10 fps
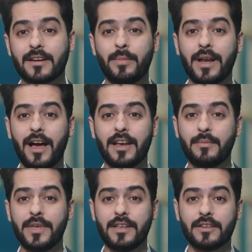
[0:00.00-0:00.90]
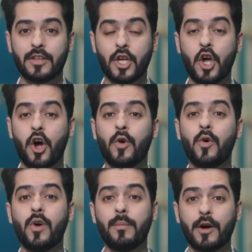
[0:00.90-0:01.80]
رب العالمين
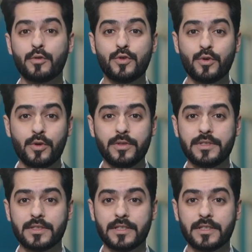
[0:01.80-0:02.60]
وهو موجود